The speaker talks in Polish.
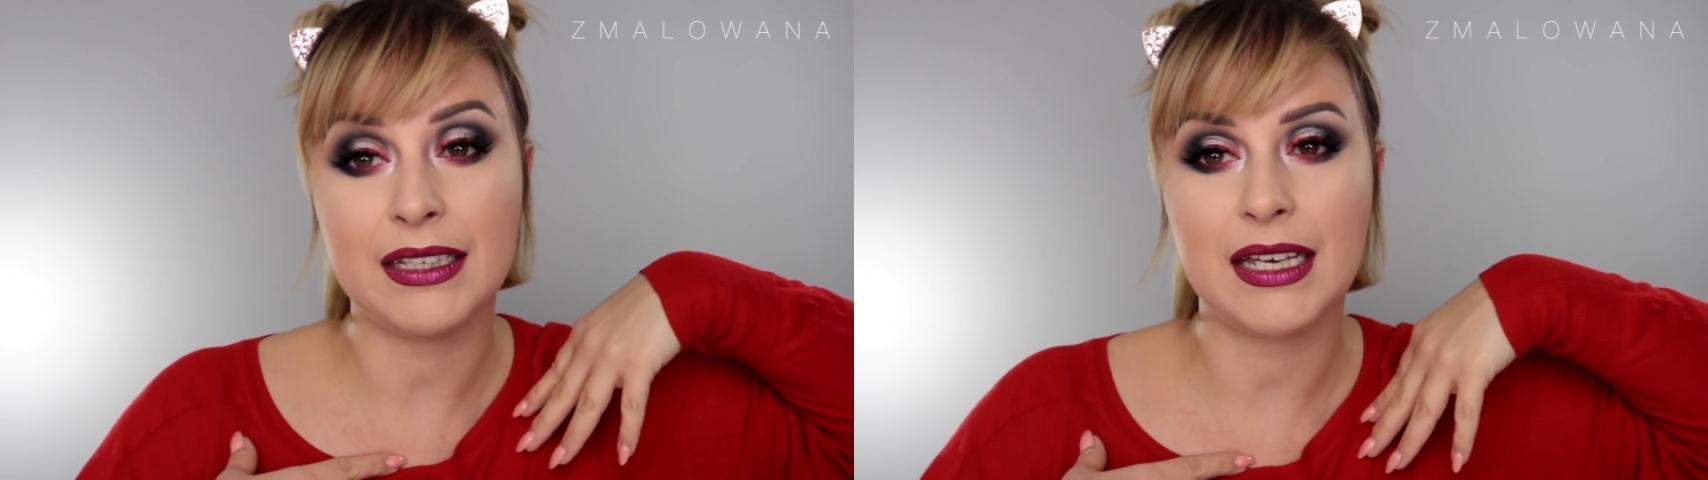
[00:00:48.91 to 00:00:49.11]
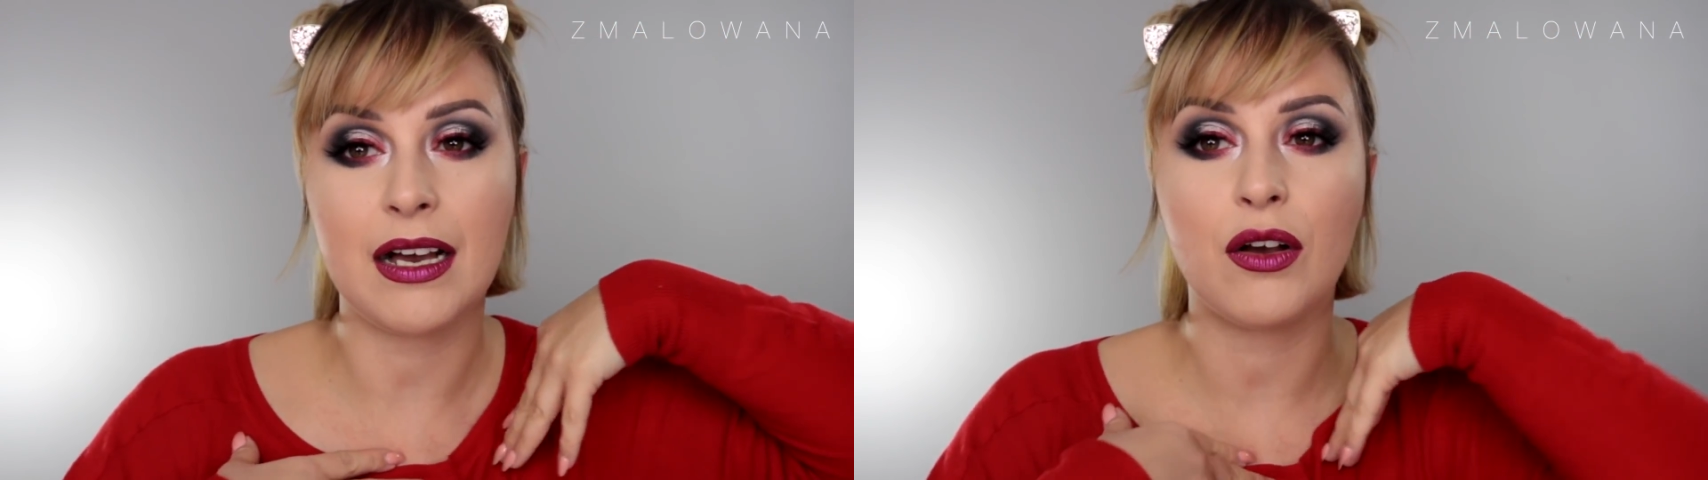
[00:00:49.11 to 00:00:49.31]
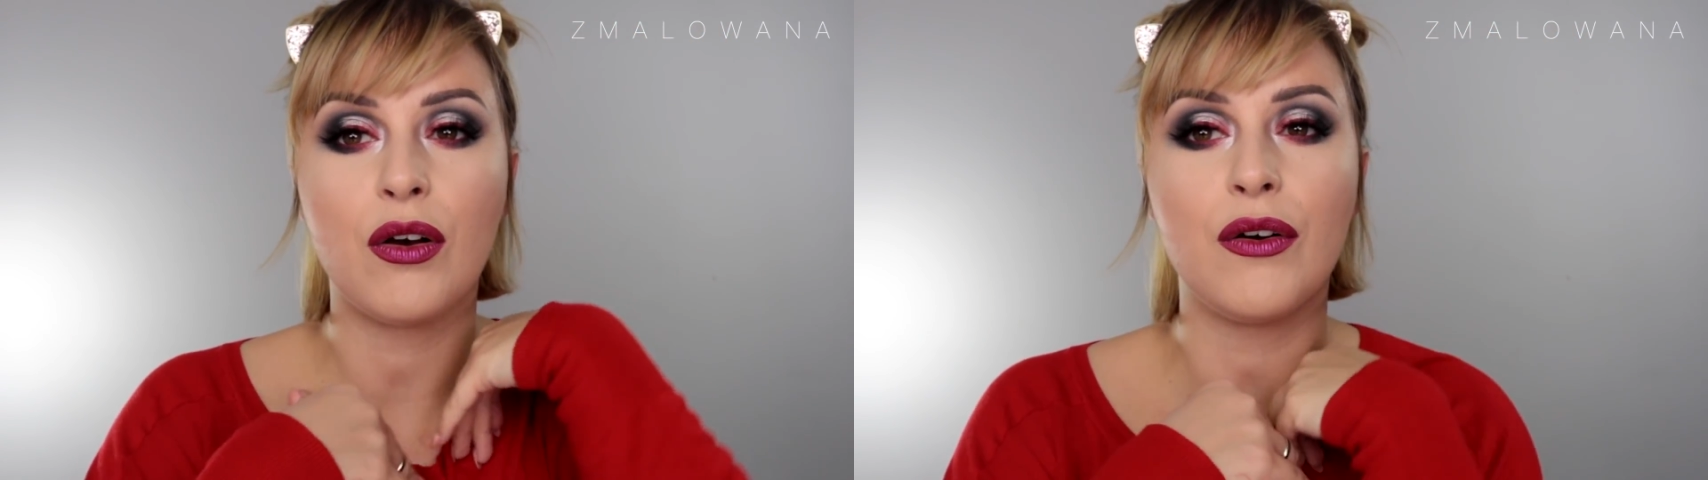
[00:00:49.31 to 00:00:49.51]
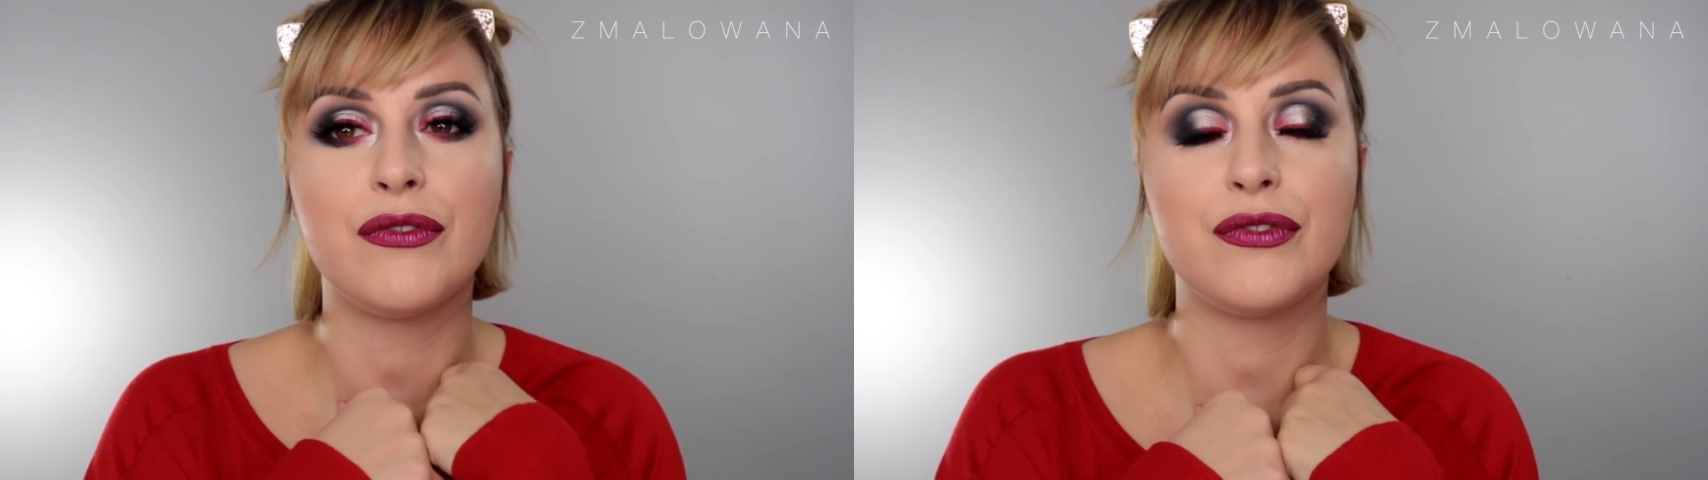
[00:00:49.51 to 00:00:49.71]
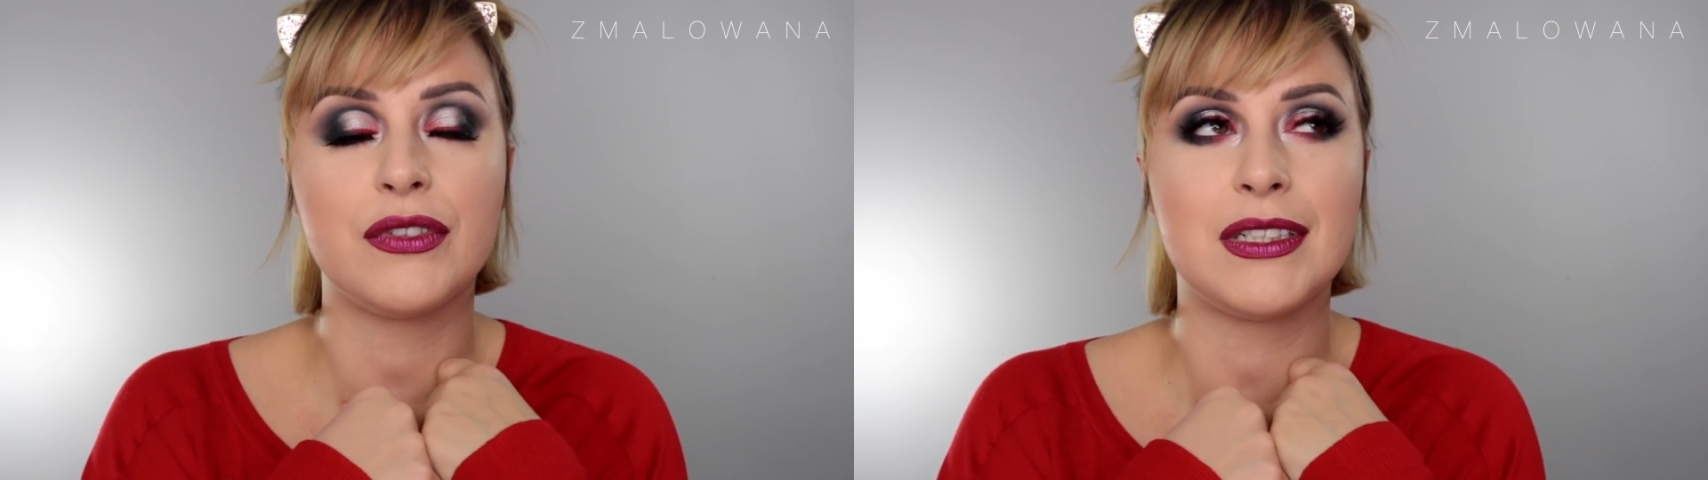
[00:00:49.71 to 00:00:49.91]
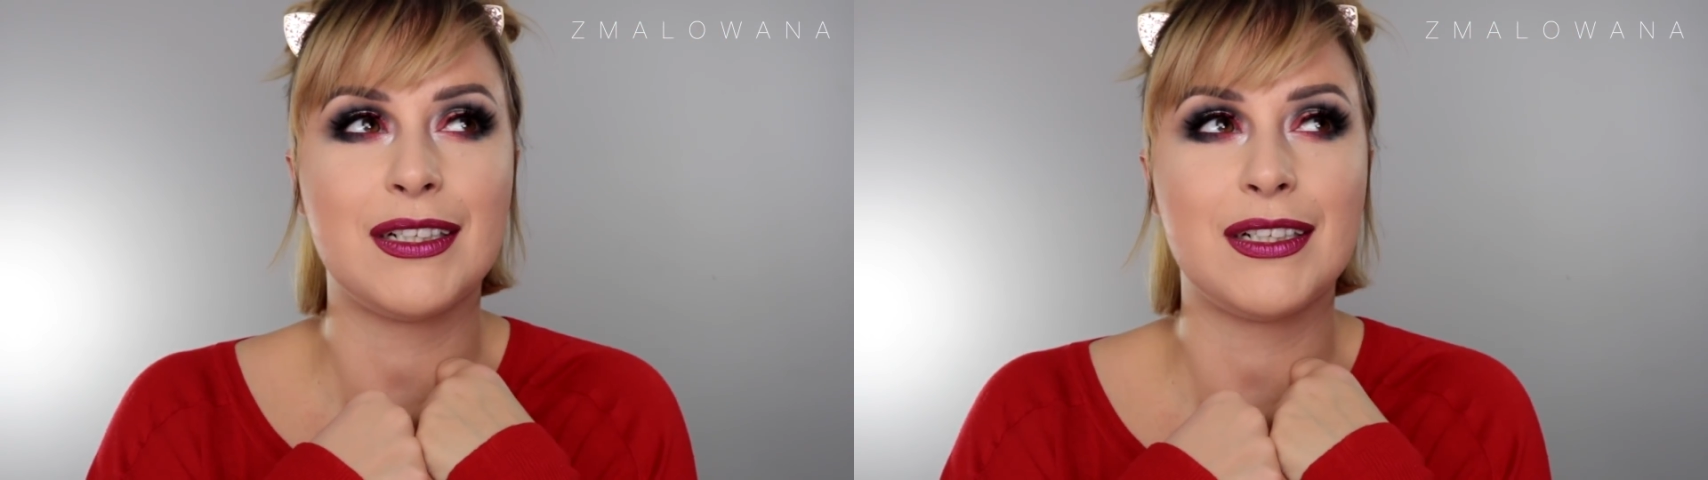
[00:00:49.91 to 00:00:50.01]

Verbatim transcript: jako w